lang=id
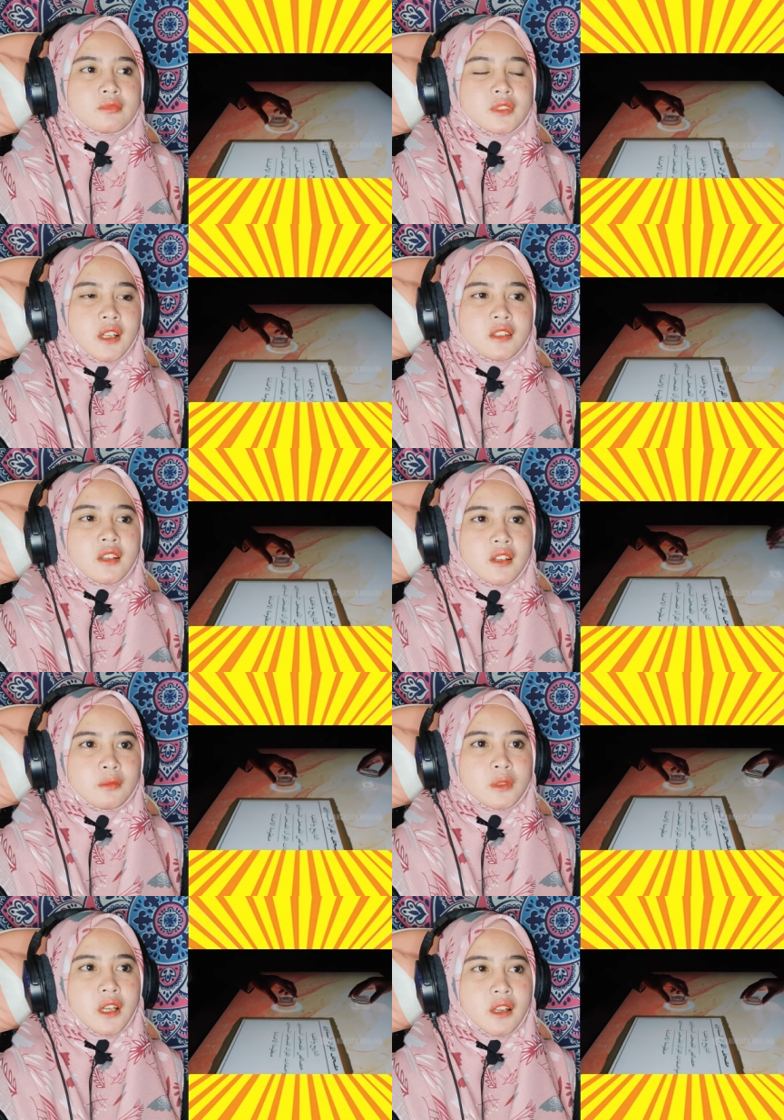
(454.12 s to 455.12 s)
sangat-sangat
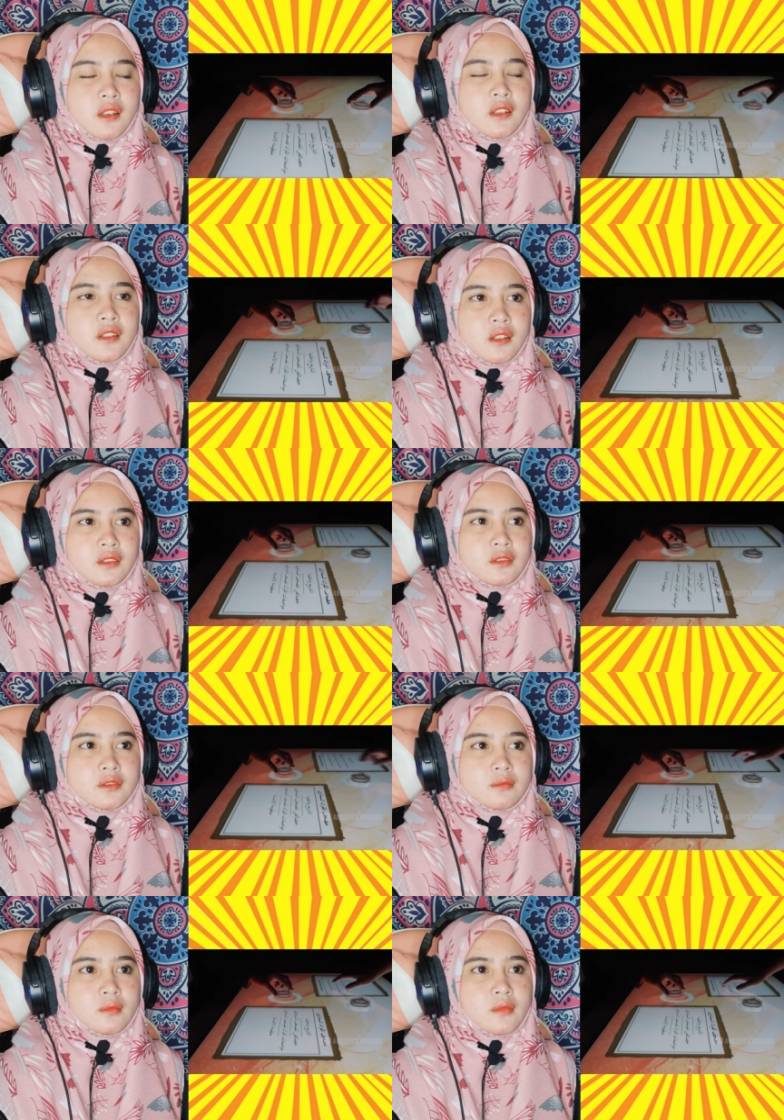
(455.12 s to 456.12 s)
menarik
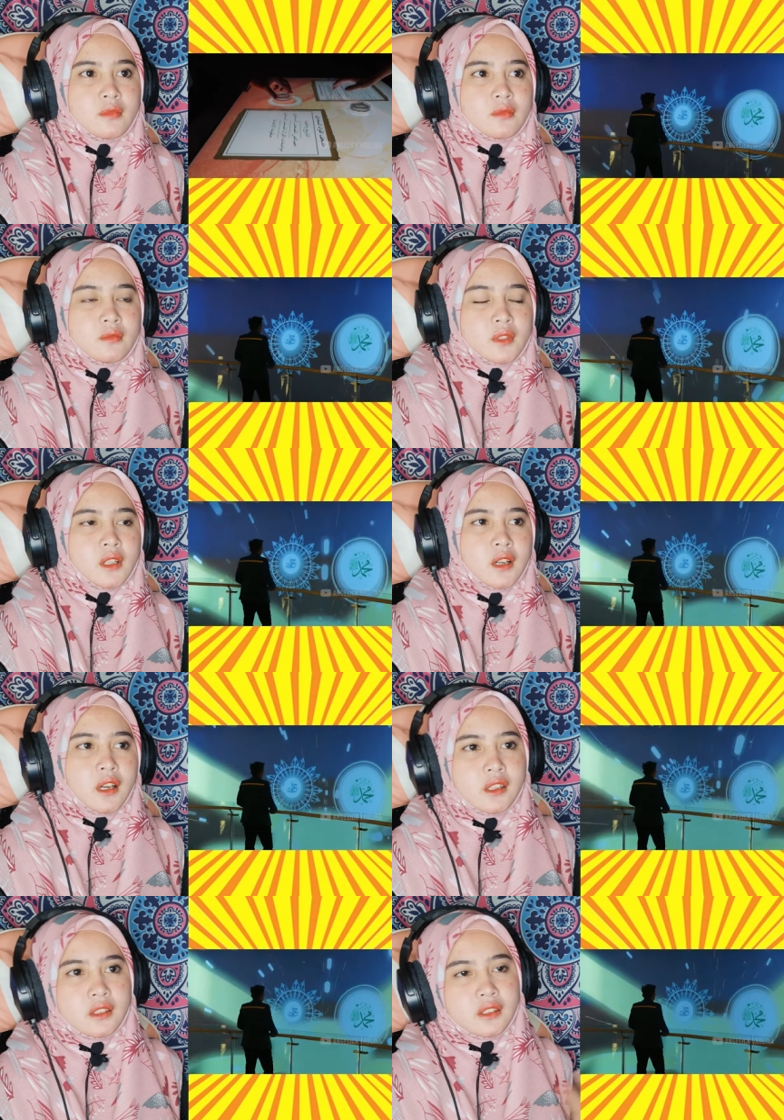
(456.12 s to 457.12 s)

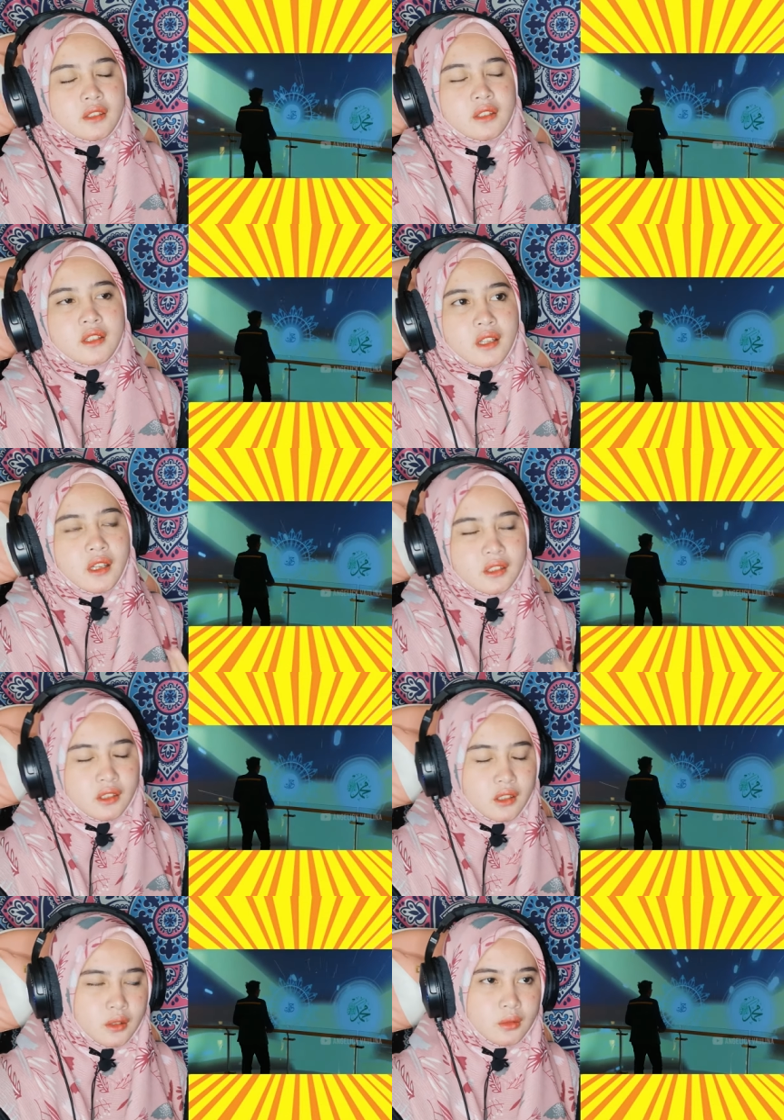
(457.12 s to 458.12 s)
ide Namun
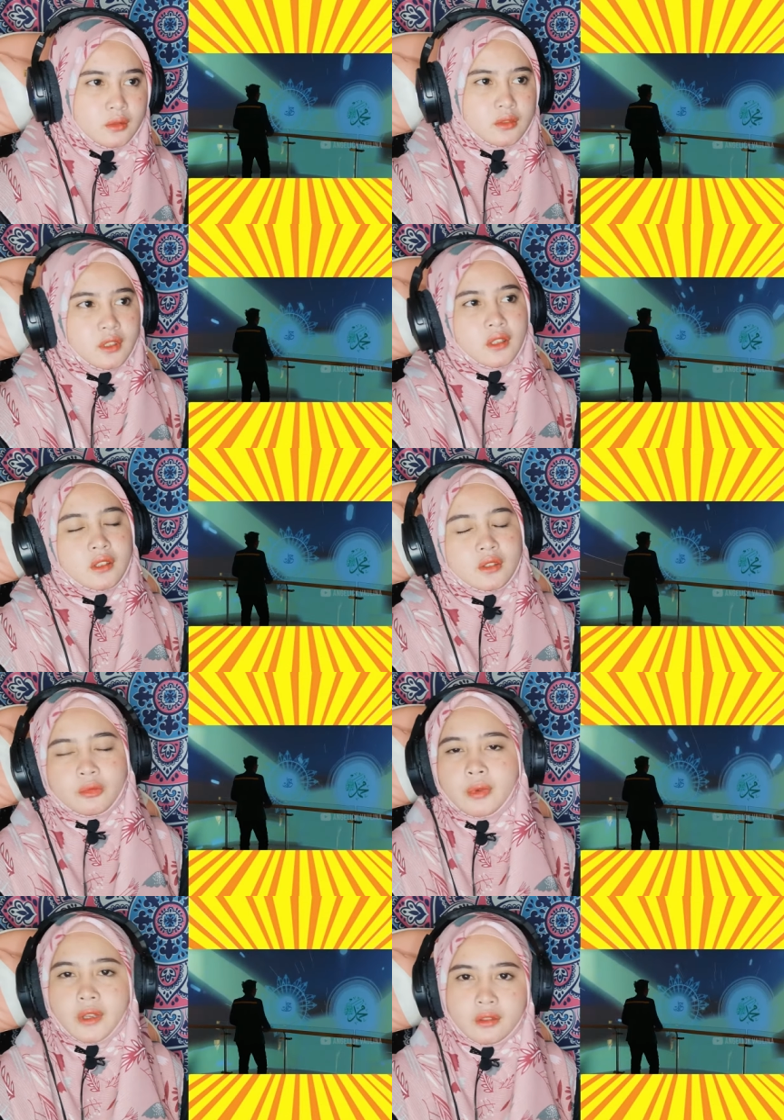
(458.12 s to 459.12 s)
desainnya tuh dari
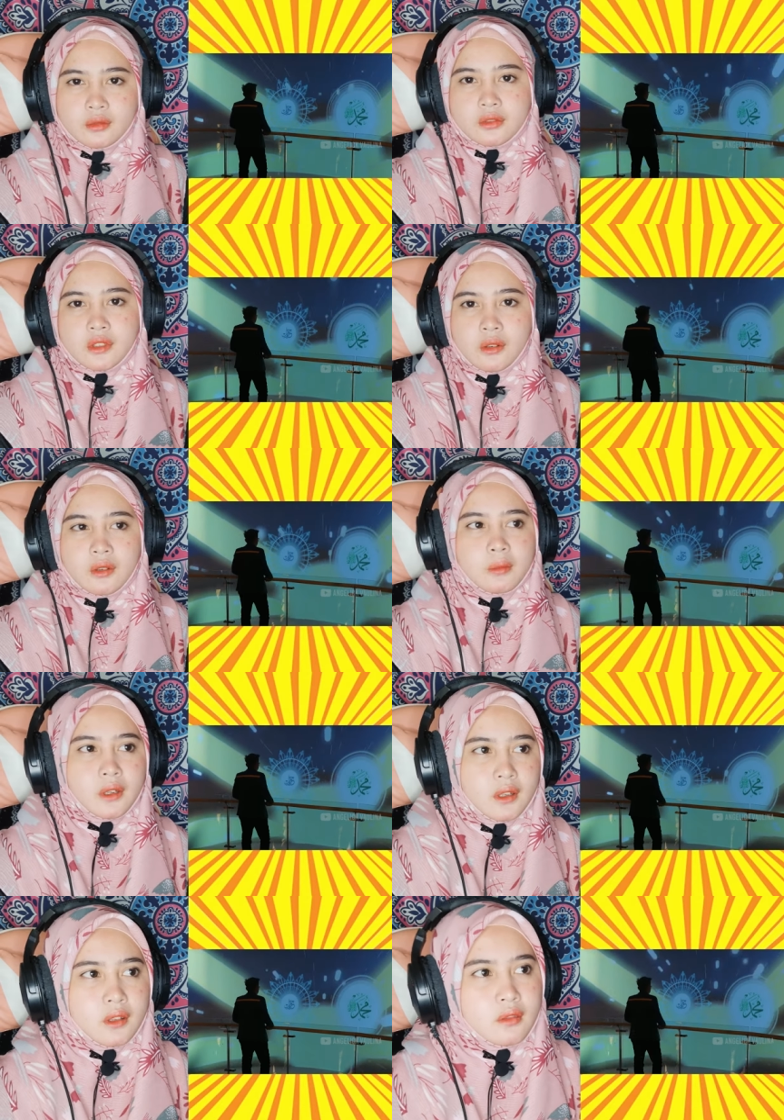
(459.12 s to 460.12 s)
Gubernur Jawa
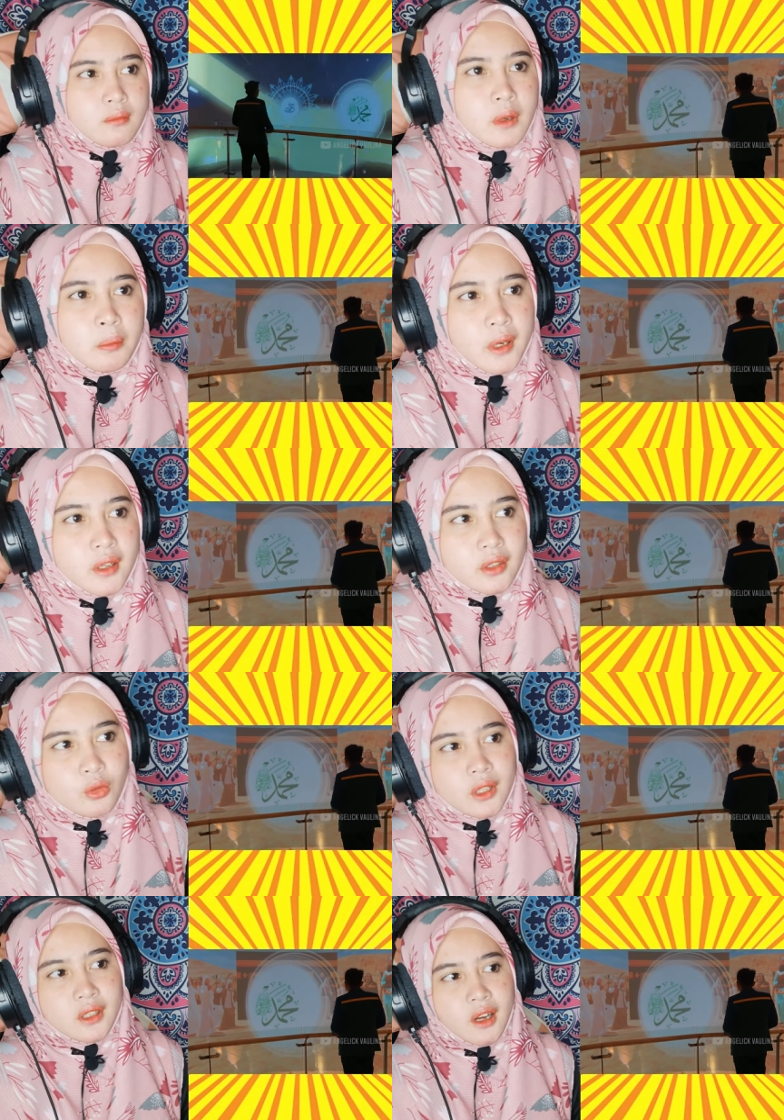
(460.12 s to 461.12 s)
Barat Bapak
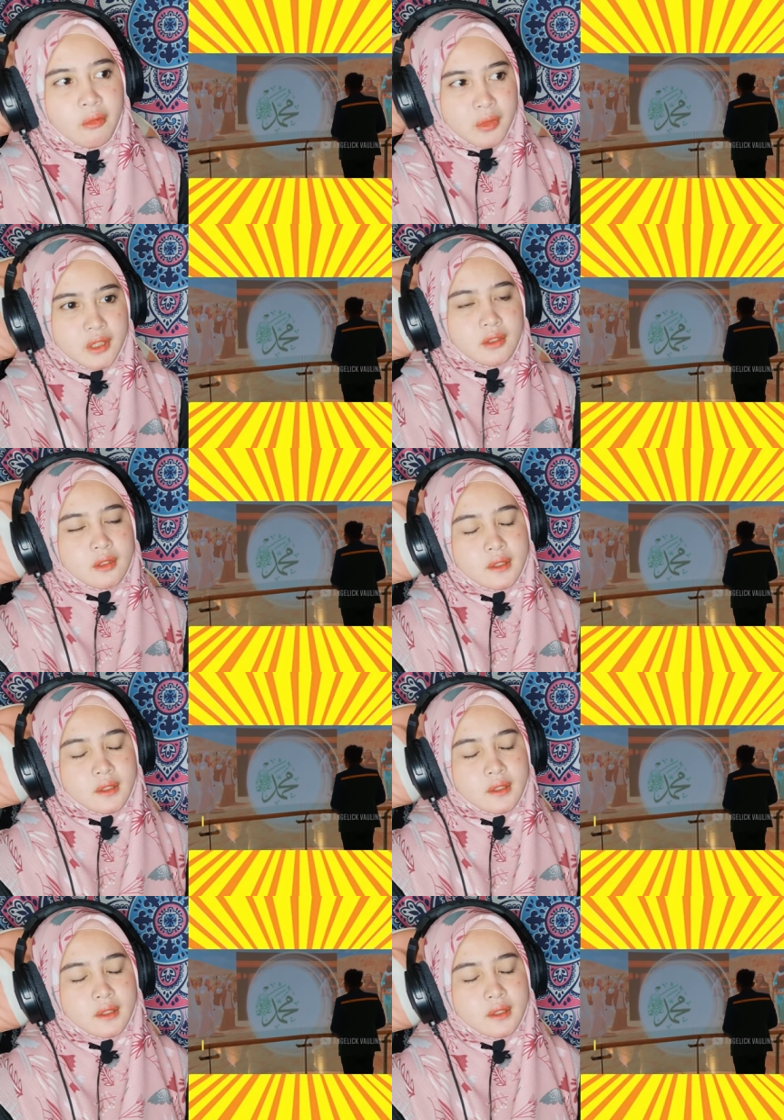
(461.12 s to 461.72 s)
Ridwan Kamil.